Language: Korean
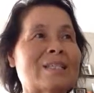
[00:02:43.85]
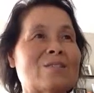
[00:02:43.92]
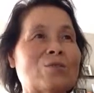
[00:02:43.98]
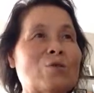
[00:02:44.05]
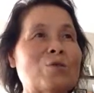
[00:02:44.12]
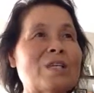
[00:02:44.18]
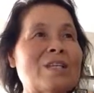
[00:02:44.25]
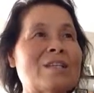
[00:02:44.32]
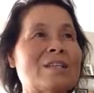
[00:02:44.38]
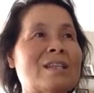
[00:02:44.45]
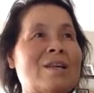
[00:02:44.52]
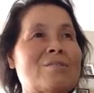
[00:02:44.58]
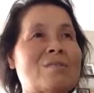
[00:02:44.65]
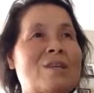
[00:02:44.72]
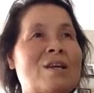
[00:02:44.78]
존재이기
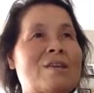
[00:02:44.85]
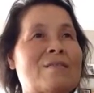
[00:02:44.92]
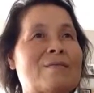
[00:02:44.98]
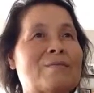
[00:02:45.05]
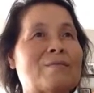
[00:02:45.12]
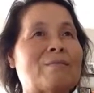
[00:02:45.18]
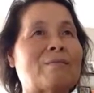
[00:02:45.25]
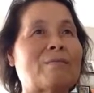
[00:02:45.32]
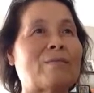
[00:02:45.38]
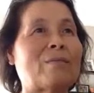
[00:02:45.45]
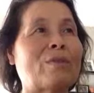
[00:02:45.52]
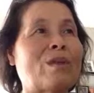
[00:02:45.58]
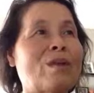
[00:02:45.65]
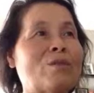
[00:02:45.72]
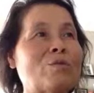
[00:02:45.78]
때문에
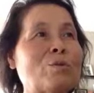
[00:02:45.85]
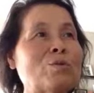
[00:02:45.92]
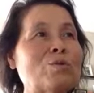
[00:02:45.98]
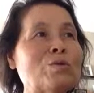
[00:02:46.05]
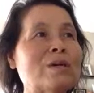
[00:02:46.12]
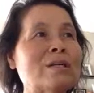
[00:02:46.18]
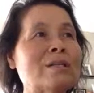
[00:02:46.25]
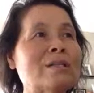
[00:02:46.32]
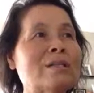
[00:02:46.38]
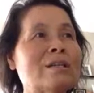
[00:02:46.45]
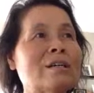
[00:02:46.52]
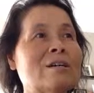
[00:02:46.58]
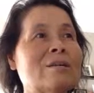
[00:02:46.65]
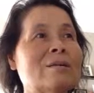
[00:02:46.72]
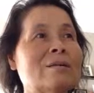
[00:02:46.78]
네 소중한
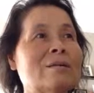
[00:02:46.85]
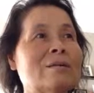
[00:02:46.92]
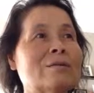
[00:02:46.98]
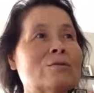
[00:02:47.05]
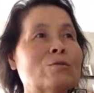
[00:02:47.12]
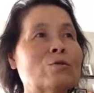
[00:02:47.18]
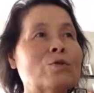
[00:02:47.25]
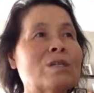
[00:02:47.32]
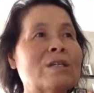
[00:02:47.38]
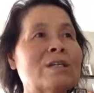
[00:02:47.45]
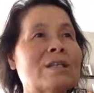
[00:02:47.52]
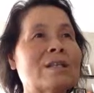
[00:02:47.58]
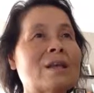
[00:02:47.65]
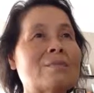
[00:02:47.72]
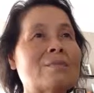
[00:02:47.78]
어,
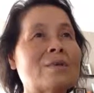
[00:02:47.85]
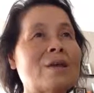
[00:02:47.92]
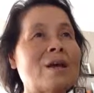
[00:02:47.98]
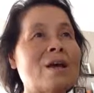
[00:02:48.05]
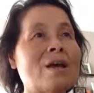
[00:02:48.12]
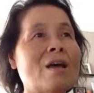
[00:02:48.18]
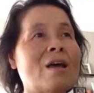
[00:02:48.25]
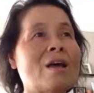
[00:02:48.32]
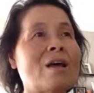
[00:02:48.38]
존재이기 때문에